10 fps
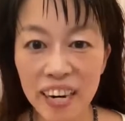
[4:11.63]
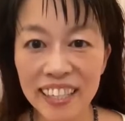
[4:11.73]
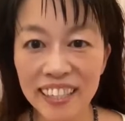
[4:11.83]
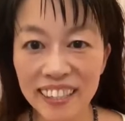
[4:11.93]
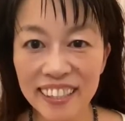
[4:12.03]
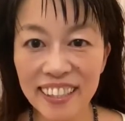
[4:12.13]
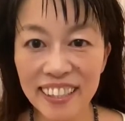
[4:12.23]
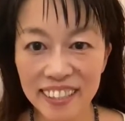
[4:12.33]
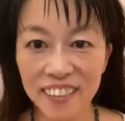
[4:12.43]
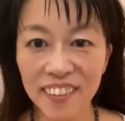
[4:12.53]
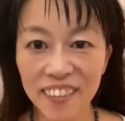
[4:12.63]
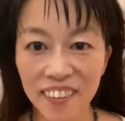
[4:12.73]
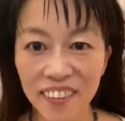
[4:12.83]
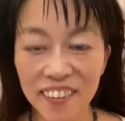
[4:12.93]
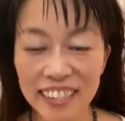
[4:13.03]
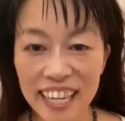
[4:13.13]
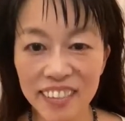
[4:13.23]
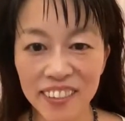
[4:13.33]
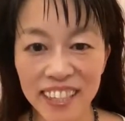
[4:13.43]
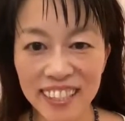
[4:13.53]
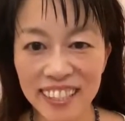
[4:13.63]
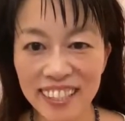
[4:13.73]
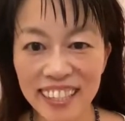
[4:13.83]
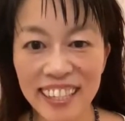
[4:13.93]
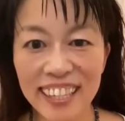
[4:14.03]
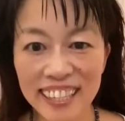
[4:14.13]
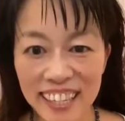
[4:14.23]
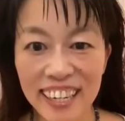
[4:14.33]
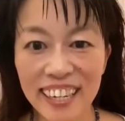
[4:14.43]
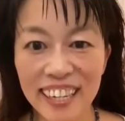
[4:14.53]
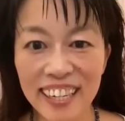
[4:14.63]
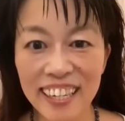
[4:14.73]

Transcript: ナダにちょっと在住させていただいて、